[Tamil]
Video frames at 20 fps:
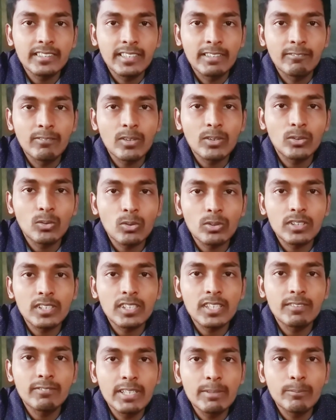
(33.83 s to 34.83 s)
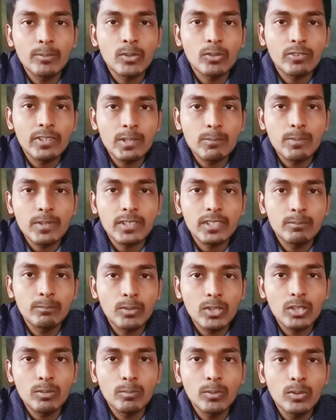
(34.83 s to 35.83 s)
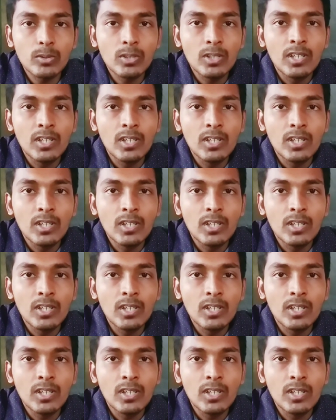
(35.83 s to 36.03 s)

எவ்வளோ தூரத்துக்கு விழிப்புணர்வு ஏற்படுத்த முடியுமோ